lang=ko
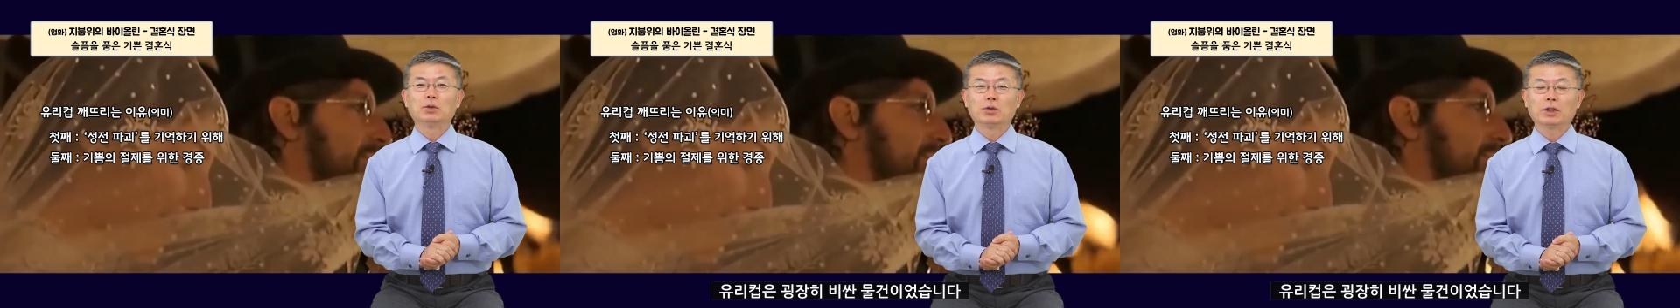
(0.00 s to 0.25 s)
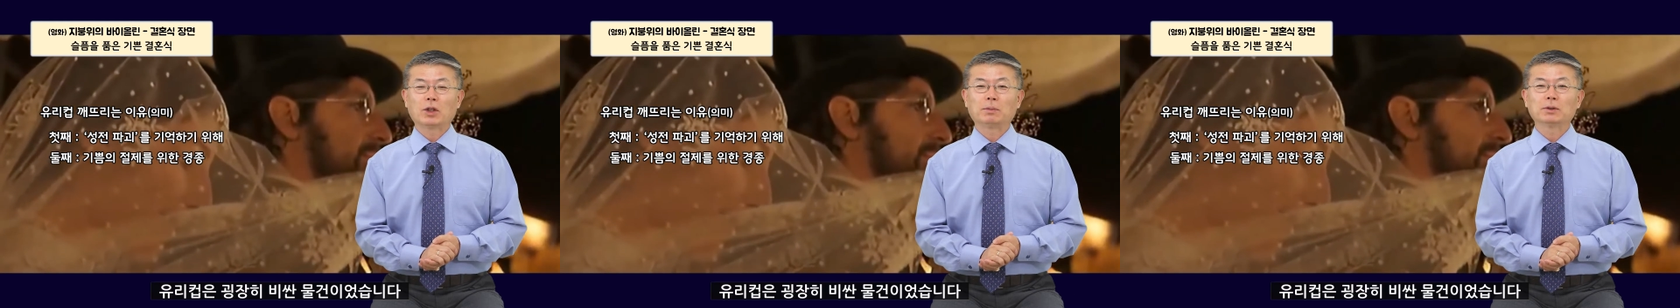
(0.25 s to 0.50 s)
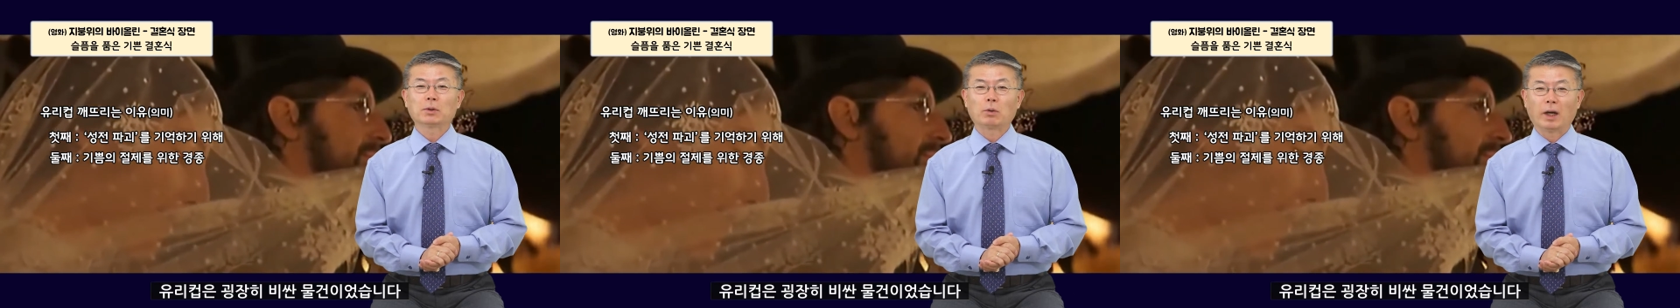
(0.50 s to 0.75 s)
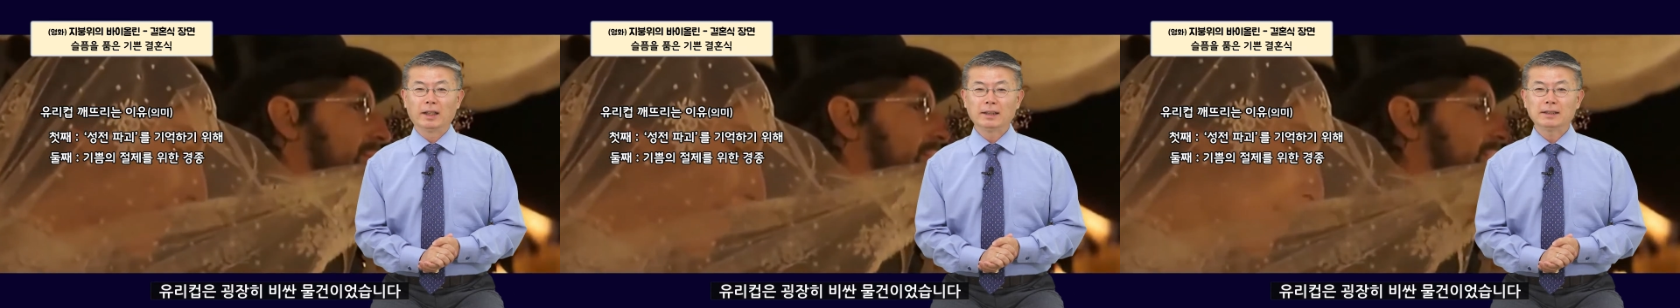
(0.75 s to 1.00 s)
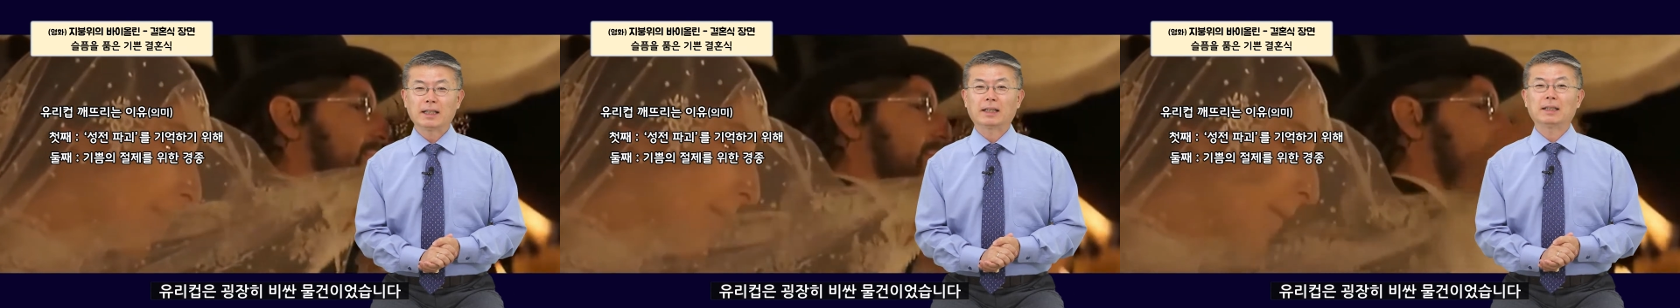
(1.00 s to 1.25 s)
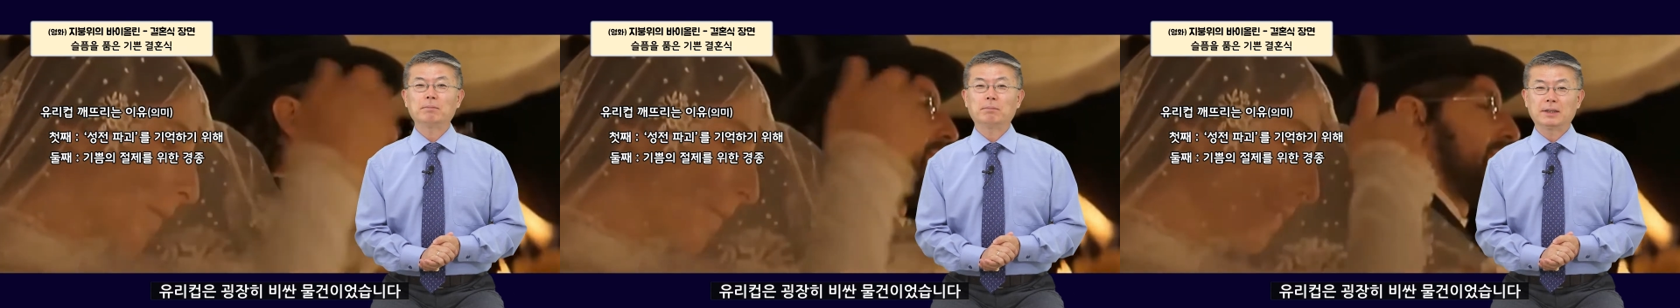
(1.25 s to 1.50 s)
유리컵은
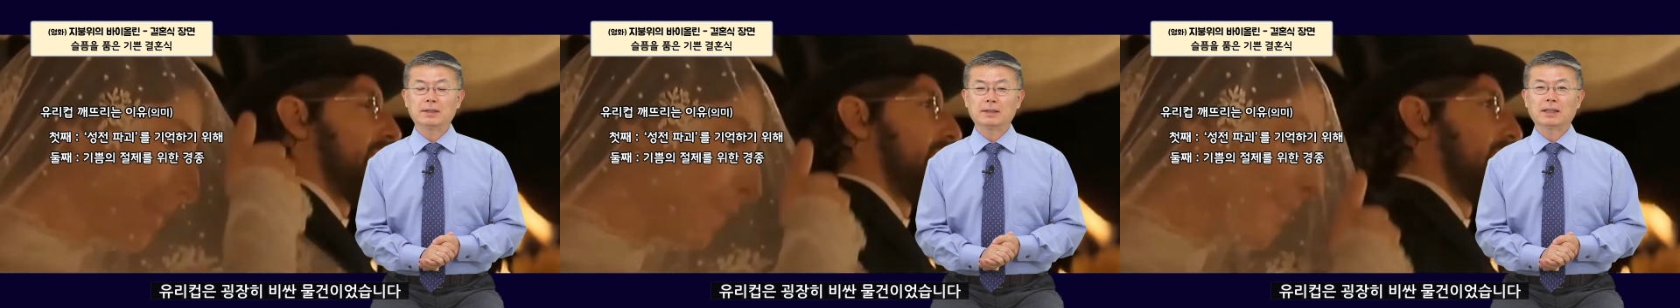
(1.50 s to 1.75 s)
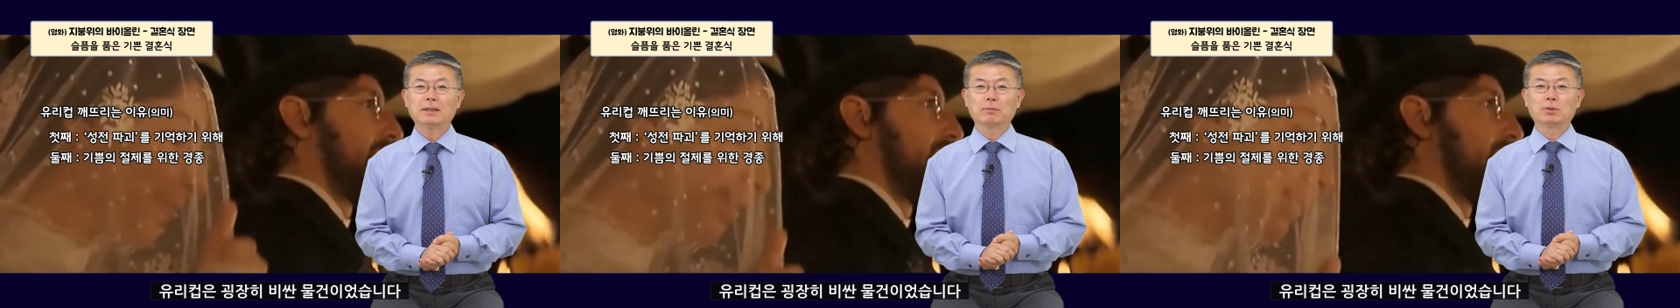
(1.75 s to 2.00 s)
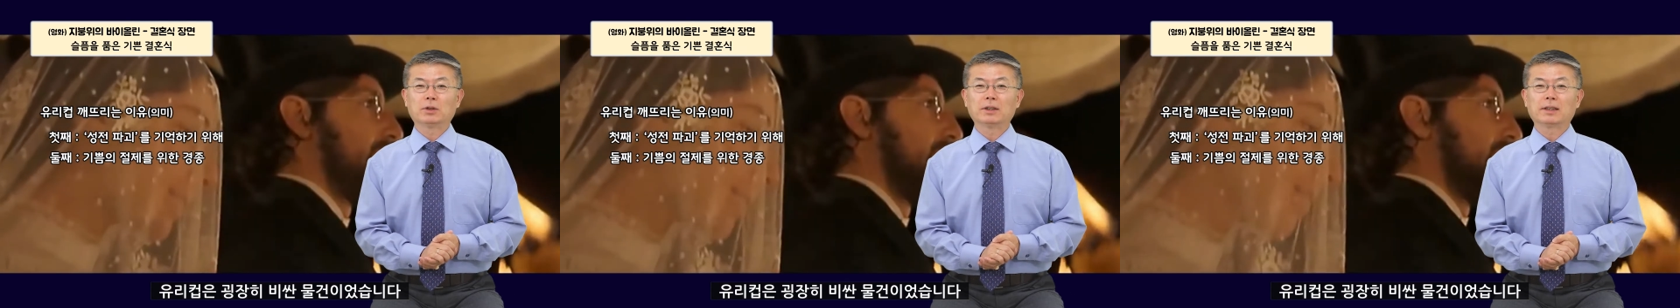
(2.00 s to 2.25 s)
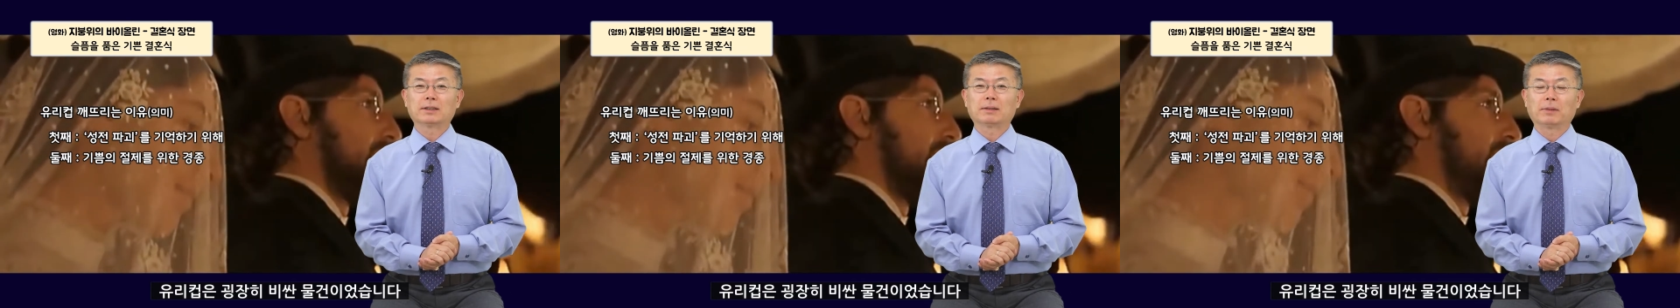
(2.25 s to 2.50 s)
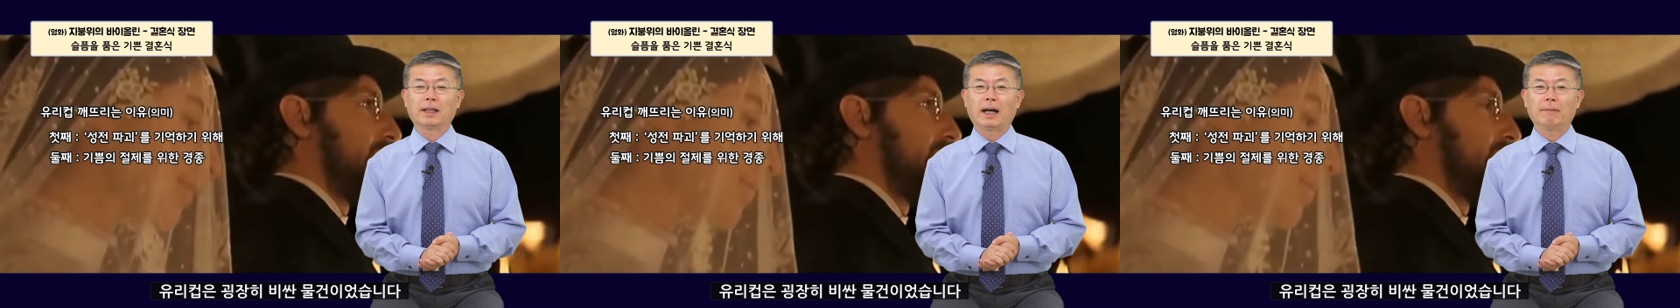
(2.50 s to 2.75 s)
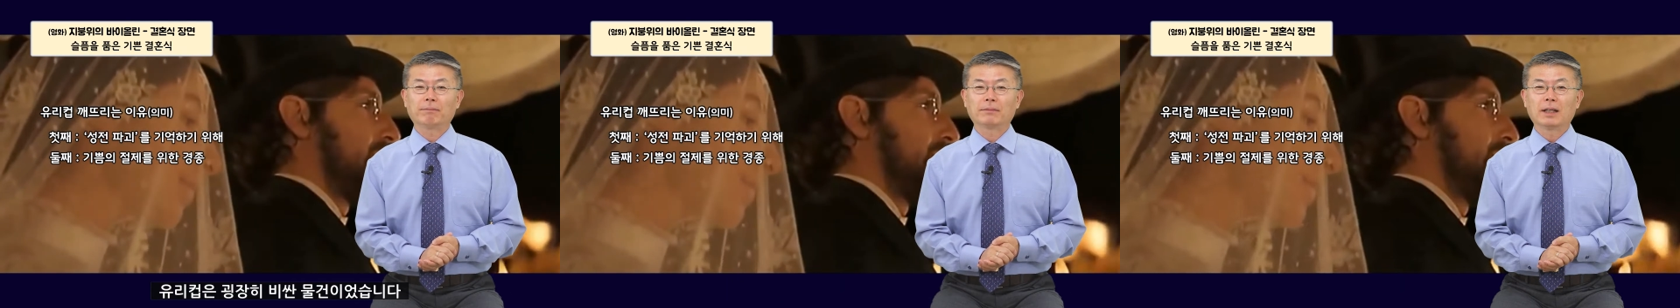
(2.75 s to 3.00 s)
굉장히 비싼
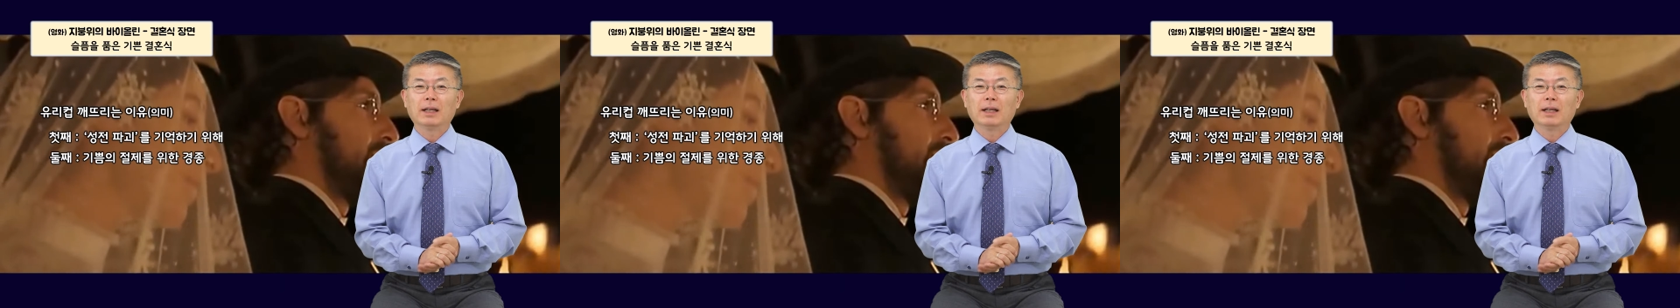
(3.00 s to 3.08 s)
물건이었습니다.